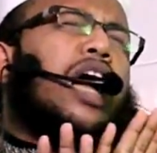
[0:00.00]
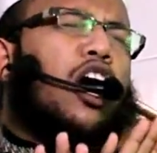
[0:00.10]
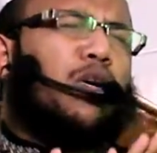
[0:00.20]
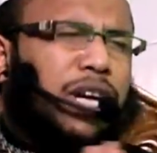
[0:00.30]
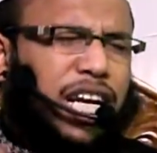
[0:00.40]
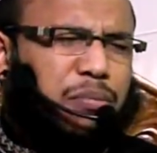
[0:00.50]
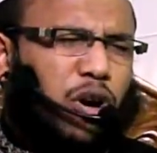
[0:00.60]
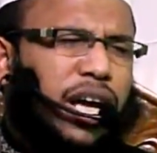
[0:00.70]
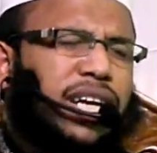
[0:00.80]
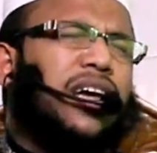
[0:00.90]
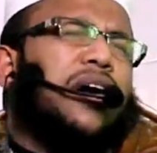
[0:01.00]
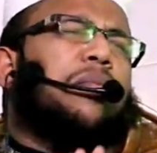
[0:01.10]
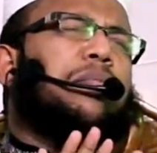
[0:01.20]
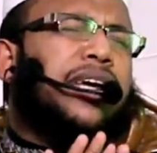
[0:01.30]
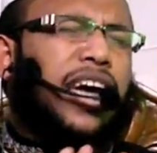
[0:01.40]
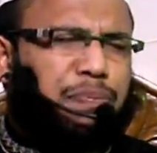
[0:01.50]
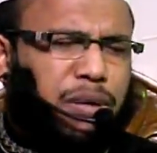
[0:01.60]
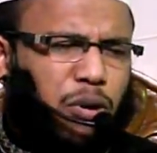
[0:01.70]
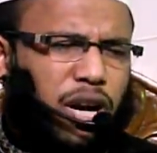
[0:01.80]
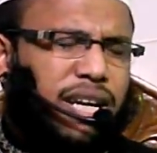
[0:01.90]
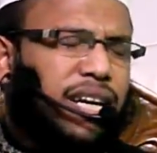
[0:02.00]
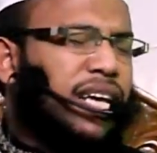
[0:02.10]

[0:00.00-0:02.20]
আওয়ামী লীগ বলেন বিএনপি বলেন